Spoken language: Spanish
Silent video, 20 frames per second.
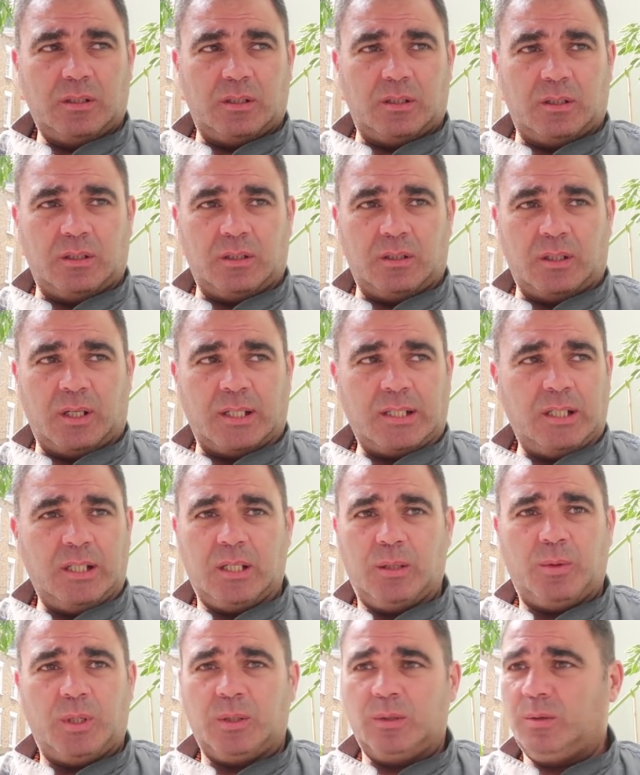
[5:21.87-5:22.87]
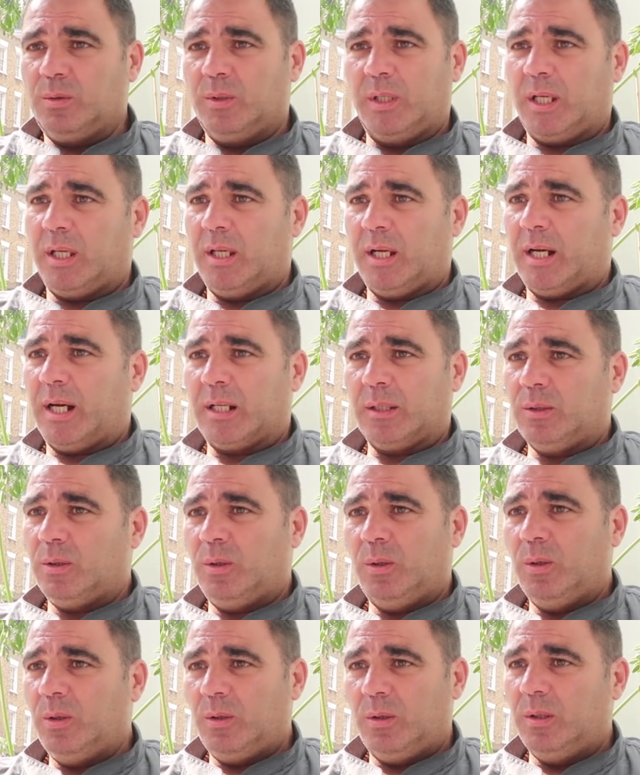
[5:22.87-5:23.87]
Eh, así que bueno, tuve que dejar
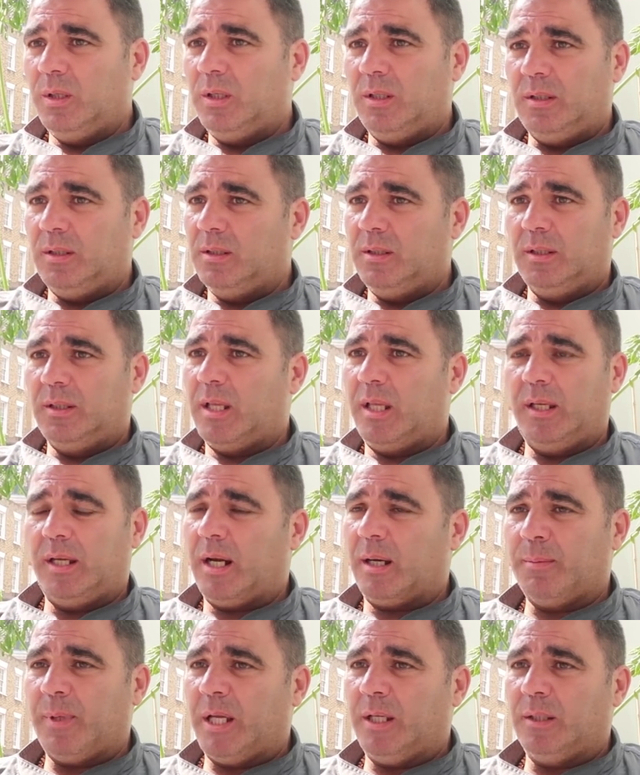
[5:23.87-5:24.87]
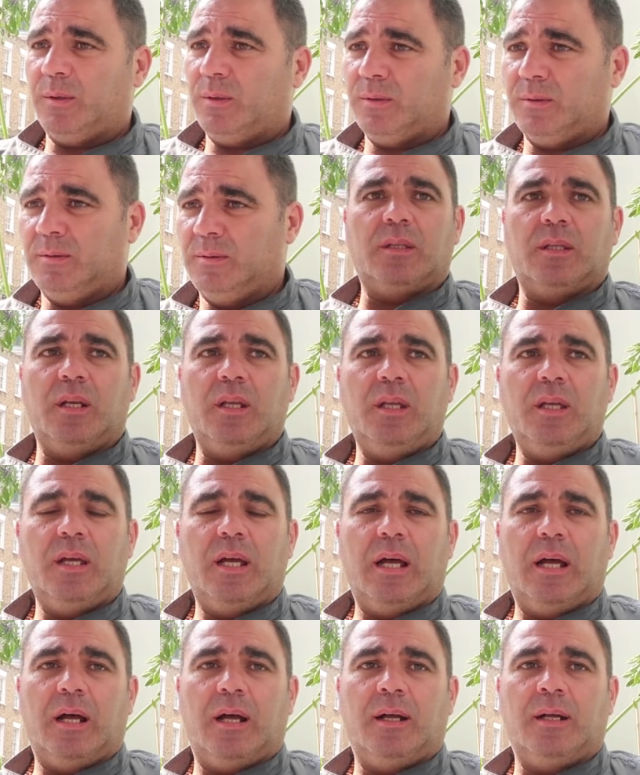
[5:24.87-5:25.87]
todo y dedicarme a esto.
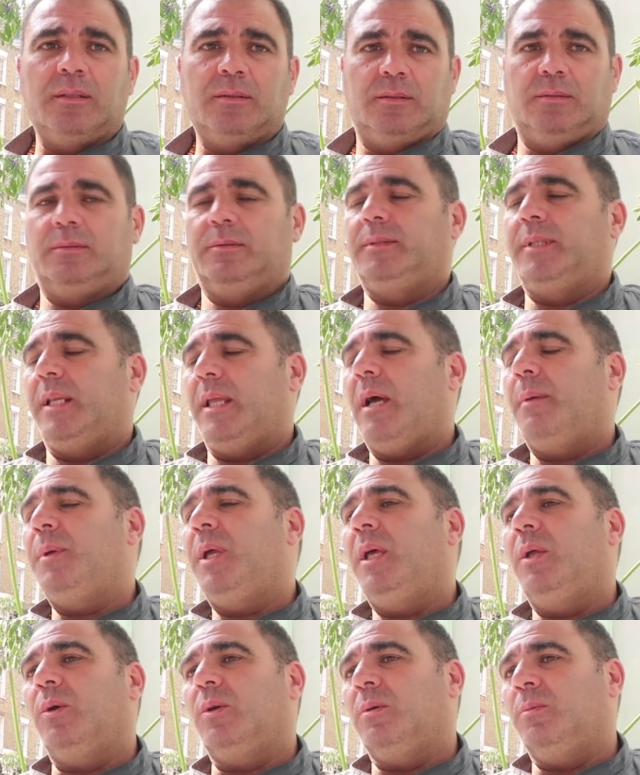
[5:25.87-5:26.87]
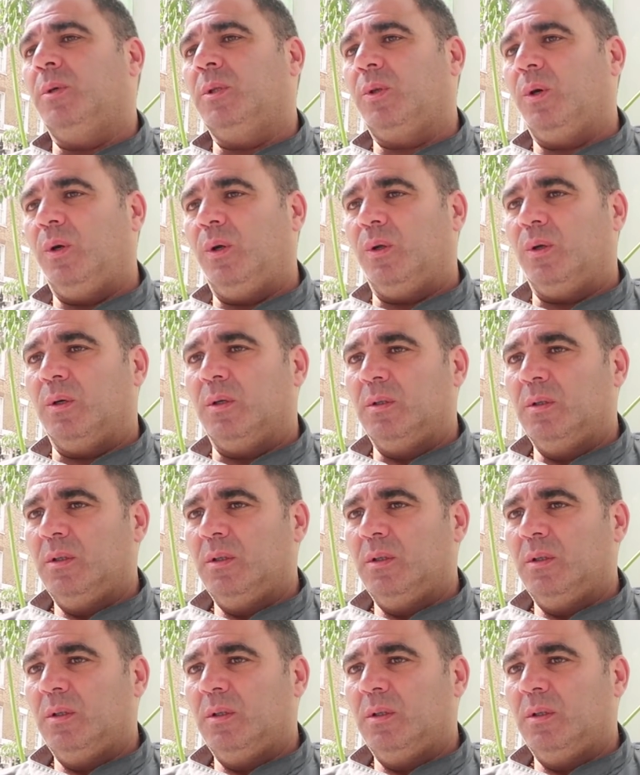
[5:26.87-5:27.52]
Tenía, tenía miedo, como todo.